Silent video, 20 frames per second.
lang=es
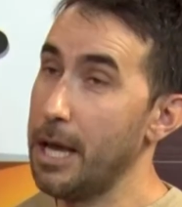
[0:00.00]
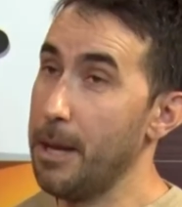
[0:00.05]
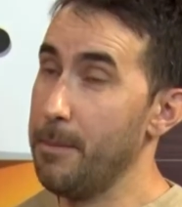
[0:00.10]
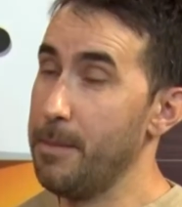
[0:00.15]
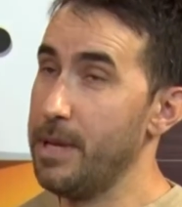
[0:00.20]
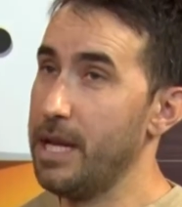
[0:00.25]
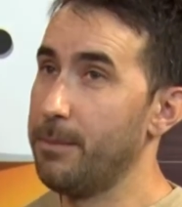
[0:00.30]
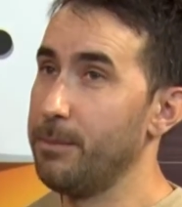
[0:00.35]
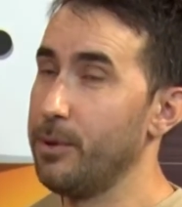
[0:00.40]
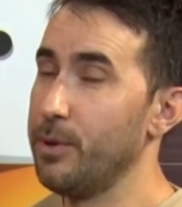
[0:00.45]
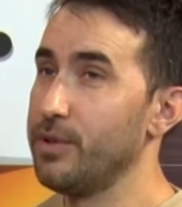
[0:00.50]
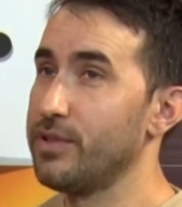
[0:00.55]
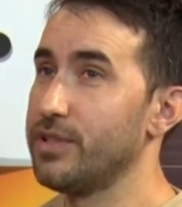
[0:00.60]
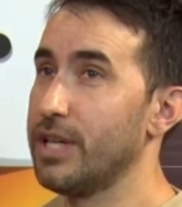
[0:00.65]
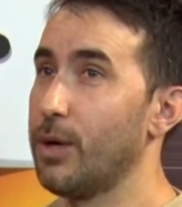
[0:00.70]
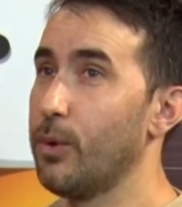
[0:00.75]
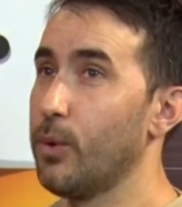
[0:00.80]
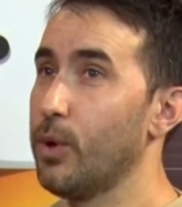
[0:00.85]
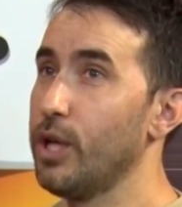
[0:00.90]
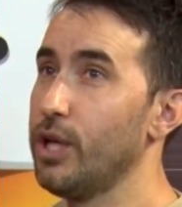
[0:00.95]
Mira, mi
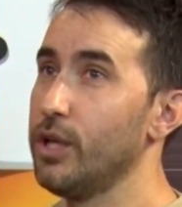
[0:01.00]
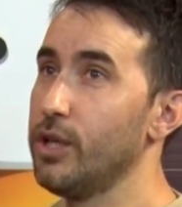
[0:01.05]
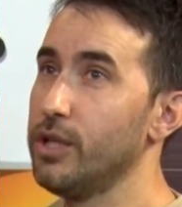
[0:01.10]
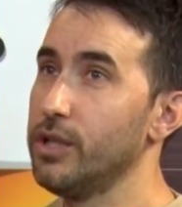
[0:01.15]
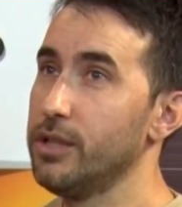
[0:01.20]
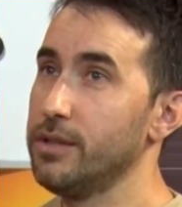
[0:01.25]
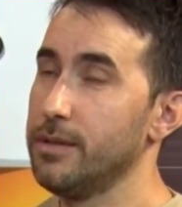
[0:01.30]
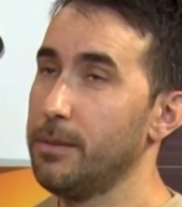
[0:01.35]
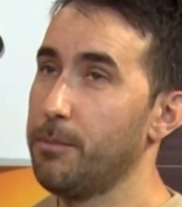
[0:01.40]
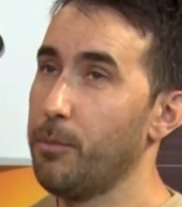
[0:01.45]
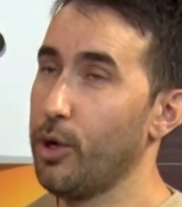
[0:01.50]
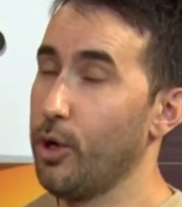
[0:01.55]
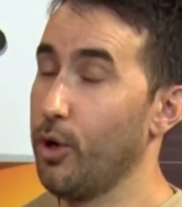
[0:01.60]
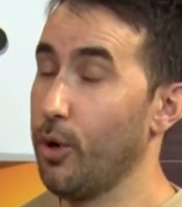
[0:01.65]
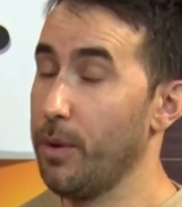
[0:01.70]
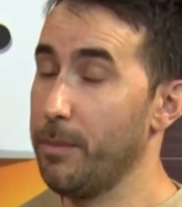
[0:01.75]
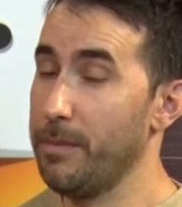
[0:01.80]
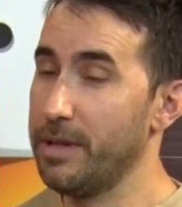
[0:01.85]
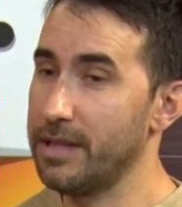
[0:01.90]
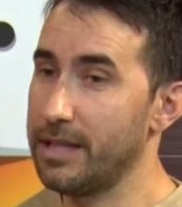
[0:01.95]
bisabuelo, bueno,
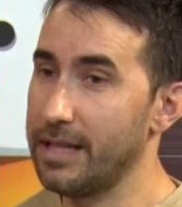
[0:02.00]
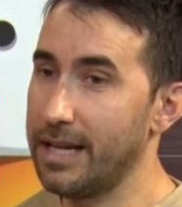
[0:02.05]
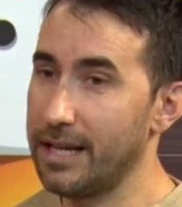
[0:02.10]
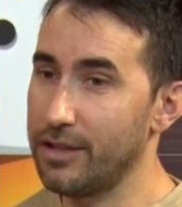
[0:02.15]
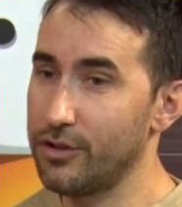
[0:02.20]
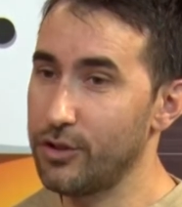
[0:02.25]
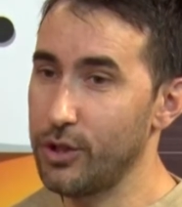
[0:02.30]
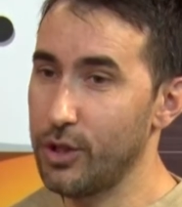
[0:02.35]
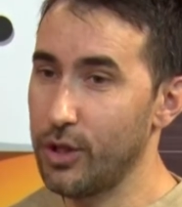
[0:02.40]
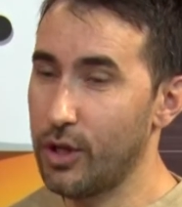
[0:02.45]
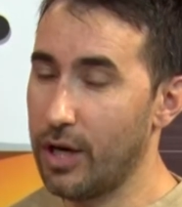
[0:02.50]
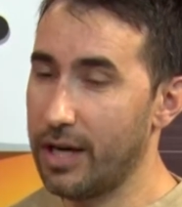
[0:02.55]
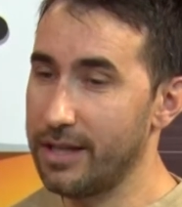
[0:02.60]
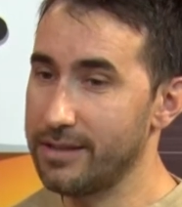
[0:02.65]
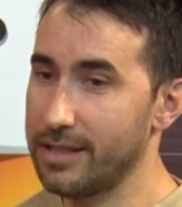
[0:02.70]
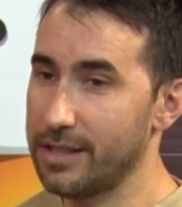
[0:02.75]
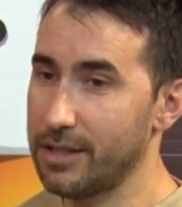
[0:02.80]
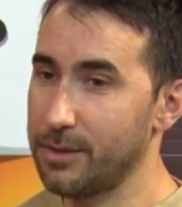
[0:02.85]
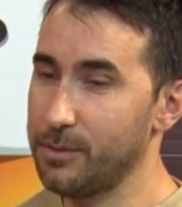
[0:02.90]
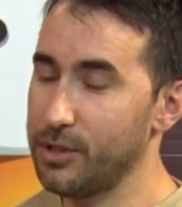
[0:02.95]
obviamente nació
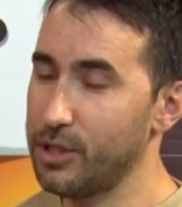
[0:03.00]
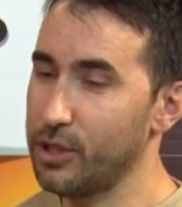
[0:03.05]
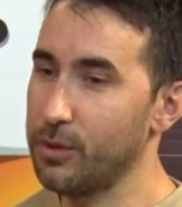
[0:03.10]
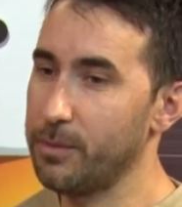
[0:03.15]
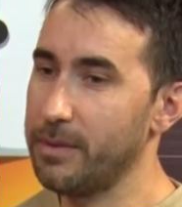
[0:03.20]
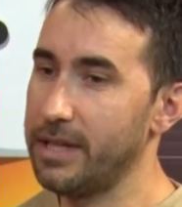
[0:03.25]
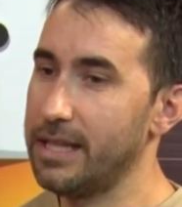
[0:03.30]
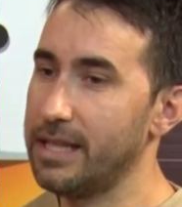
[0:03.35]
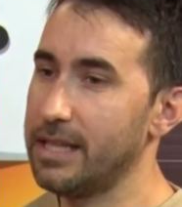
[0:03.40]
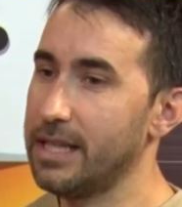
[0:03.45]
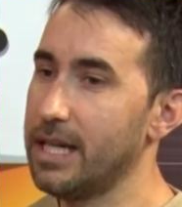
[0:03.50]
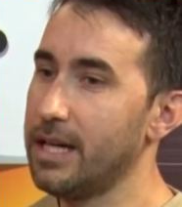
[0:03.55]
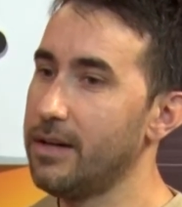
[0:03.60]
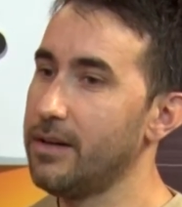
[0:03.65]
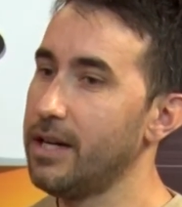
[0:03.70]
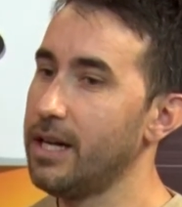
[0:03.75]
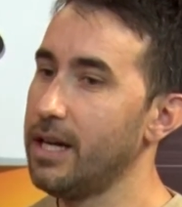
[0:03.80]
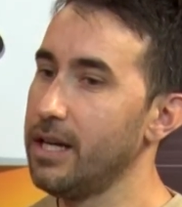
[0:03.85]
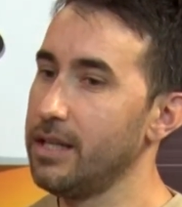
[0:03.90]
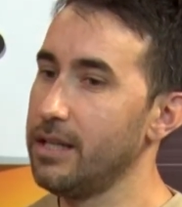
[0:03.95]
allá, como te
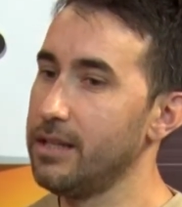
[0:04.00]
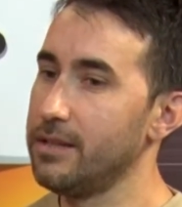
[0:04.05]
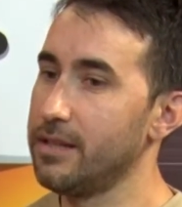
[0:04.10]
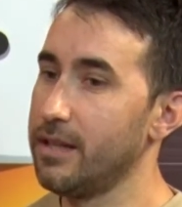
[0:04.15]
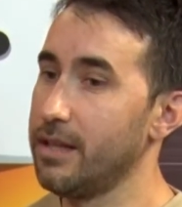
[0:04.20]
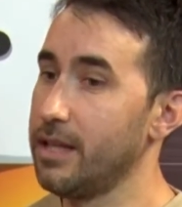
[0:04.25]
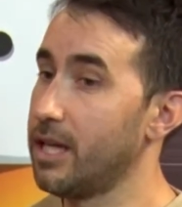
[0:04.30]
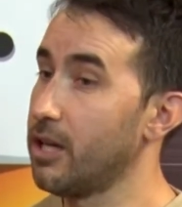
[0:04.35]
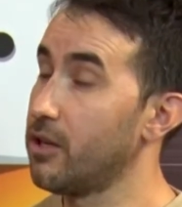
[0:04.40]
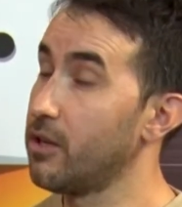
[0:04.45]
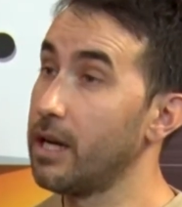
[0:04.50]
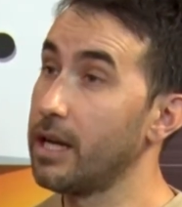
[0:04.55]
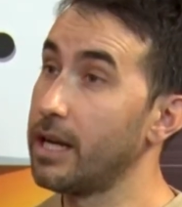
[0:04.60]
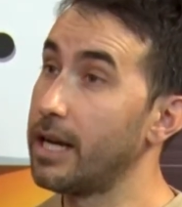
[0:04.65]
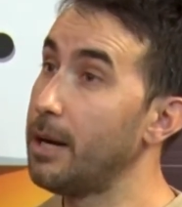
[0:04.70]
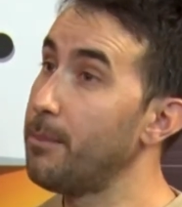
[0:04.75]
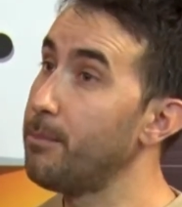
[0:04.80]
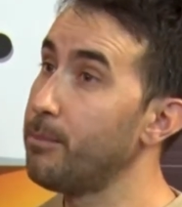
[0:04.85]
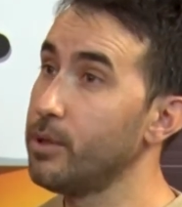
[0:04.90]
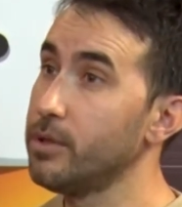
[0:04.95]
comentaba, y se dedicaron al
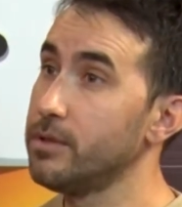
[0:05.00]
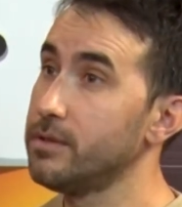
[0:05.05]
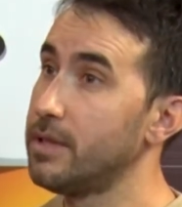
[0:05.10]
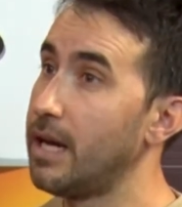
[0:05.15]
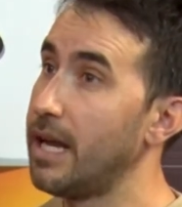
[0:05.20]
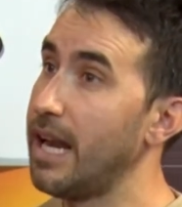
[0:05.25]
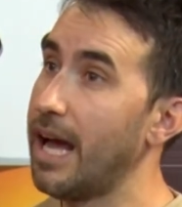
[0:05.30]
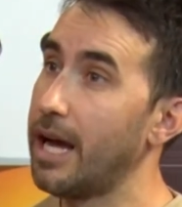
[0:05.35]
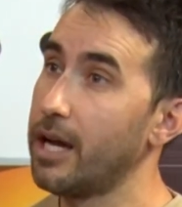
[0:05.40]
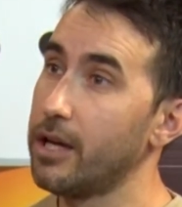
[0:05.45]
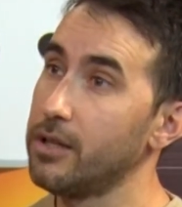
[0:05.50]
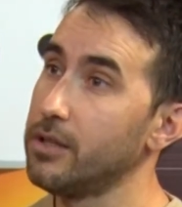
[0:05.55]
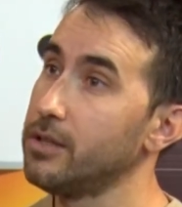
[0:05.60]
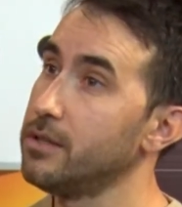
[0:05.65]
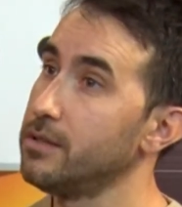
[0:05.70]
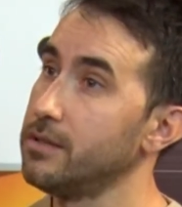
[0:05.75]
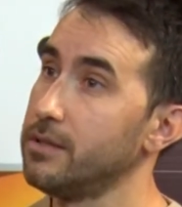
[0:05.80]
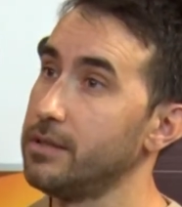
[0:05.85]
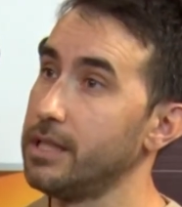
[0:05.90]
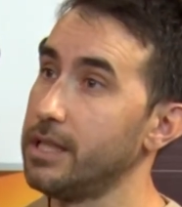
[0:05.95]
campo, al
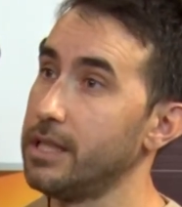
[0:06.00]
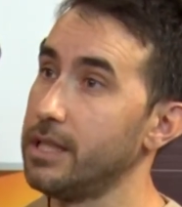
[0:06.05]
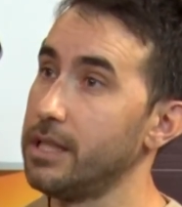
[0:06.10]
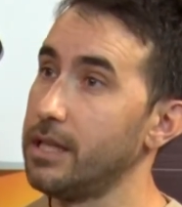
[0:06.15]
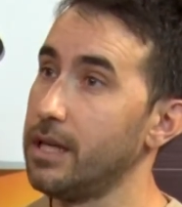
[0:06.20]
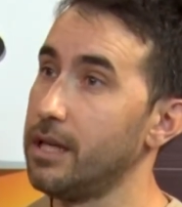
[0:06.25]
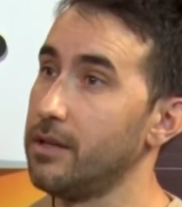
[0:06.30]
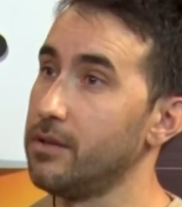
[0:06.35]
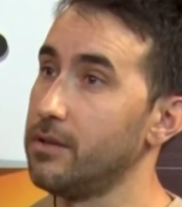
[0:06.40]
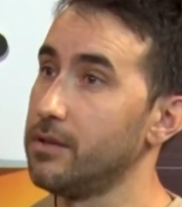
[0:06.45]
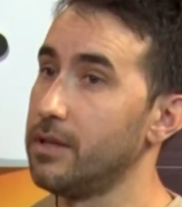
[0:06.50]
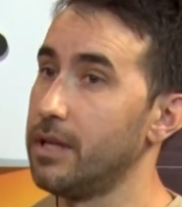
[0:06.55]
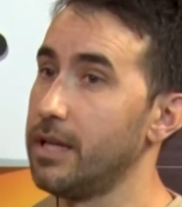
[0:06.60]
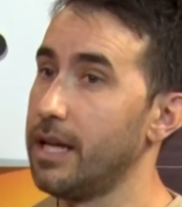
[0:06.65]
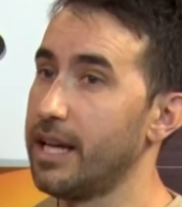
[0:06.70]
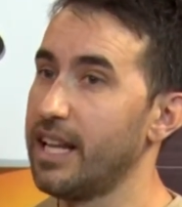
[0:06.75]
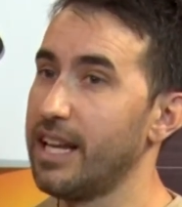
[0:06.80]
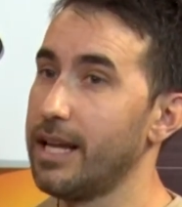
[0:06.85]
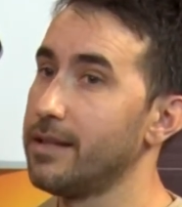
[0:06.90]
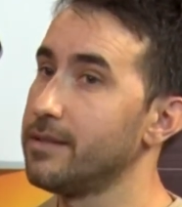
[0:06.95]
agro, eh, a,
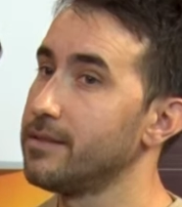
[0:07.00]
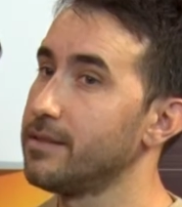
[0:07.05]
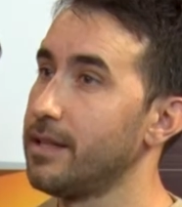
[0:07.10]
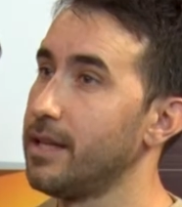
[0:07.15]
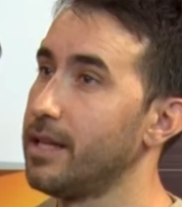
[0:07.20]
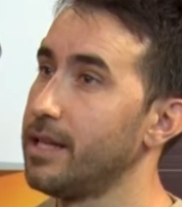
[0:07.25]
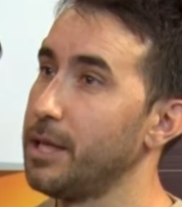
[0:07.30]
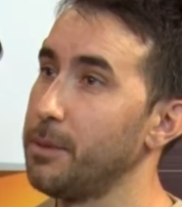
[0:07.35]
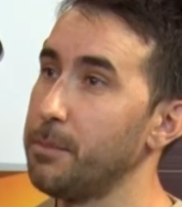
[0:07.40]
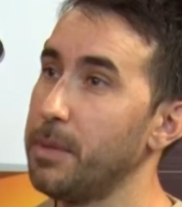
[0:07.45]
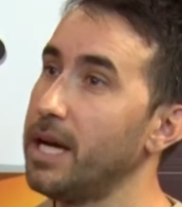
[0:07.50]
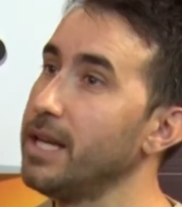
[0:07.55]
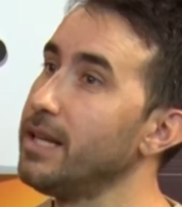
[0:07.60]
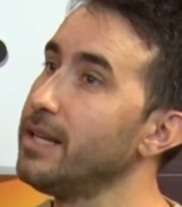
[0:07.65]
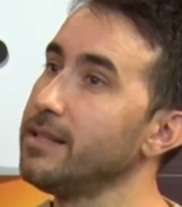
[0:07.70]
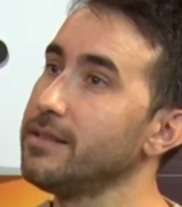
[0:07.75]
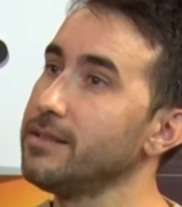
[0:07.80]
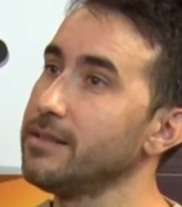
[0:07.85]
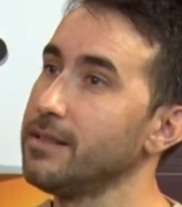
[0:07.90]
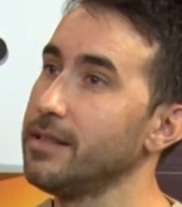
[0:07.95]
la crianza de
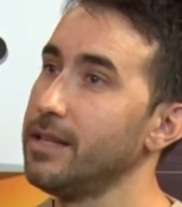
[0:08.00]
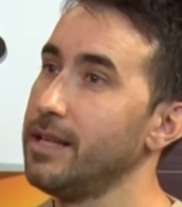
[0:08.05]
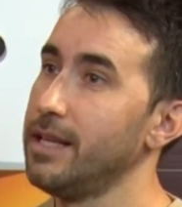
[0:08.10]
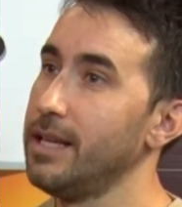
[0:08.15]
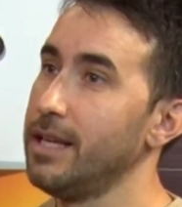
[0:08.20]
animales.